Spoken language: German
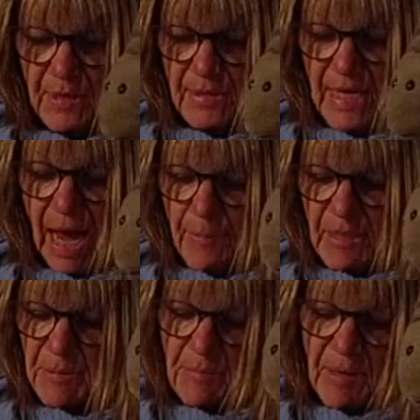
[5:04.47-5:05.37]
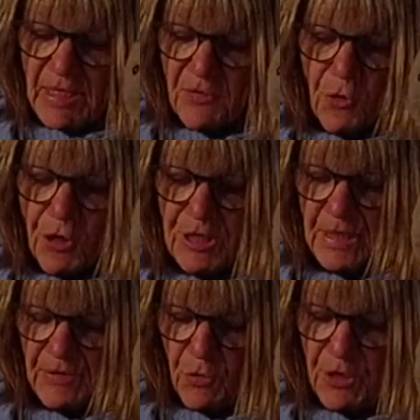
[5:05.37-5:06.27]
Da habe ich mit meiner
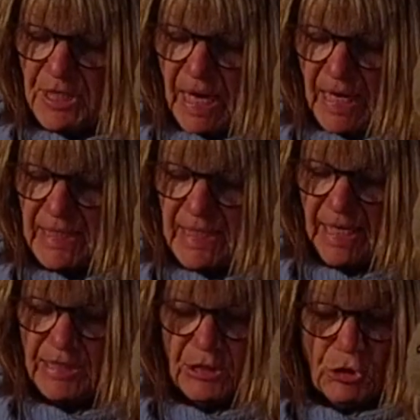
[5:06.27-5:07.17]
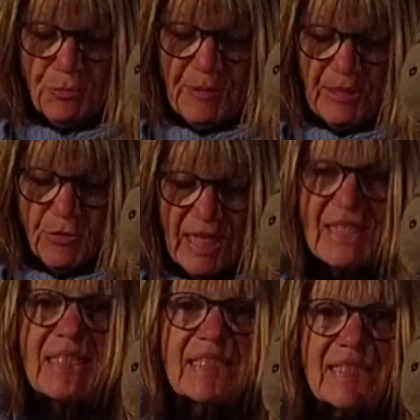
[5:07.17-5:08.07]
Freundin Anne Karten gespielt und
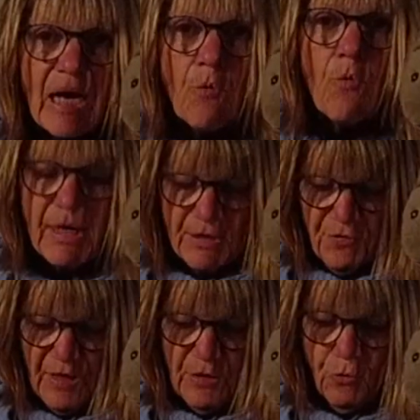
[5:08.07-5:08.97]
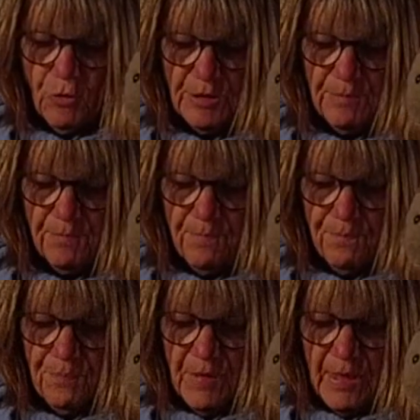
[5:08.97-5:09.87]
andauernd verloren.
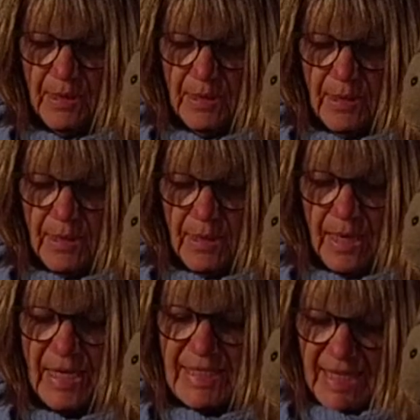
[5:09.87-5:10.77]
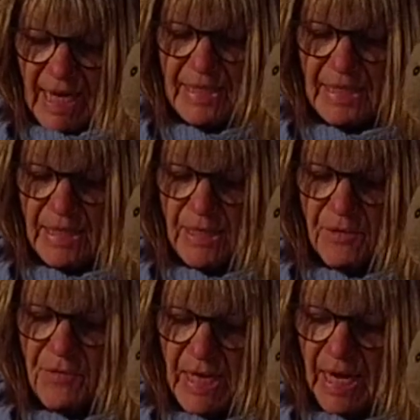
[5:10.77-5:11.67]
Als Anne
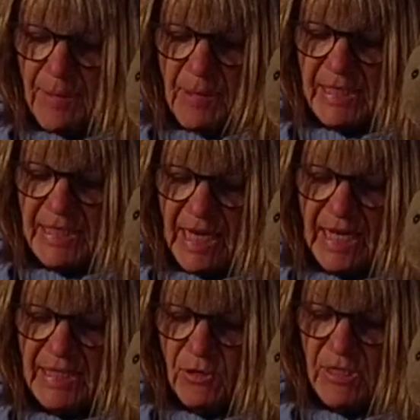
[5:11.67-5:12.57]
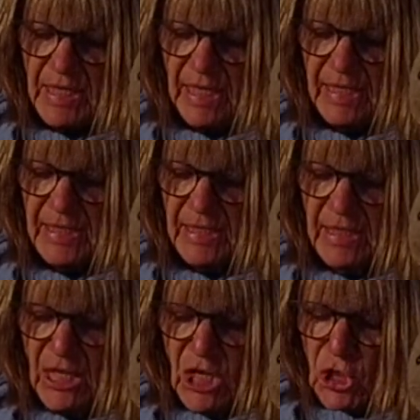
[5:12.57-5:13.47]
wieder einmal die Karten austeilte,
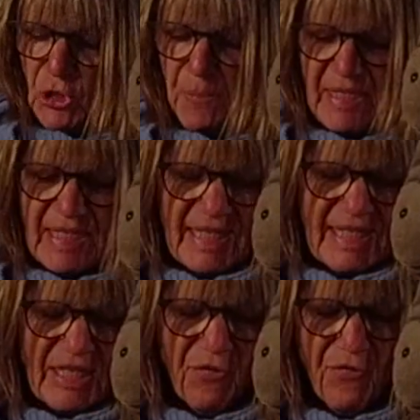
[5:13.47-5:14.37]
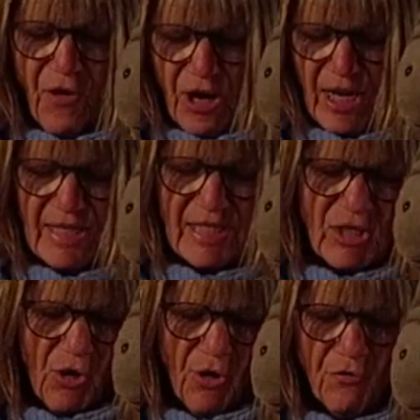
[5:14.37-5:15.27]
schmiss ich sie voller
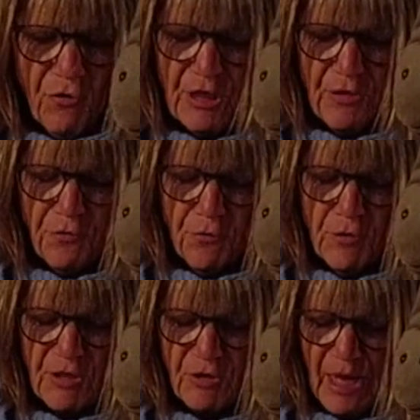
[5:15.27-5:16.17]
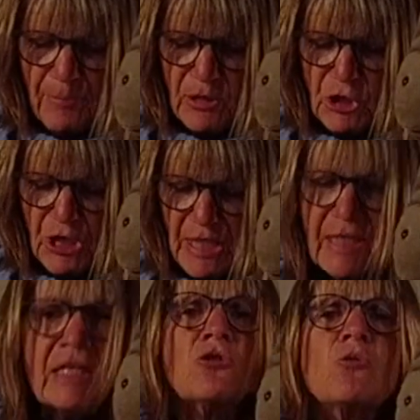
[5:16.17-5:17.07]
Zorn vor ihre Füße und habe
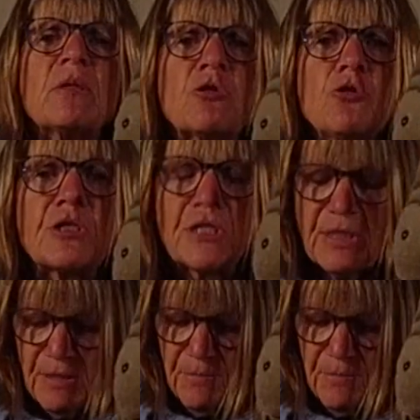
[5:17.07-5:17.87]
geschrien, du betrügst!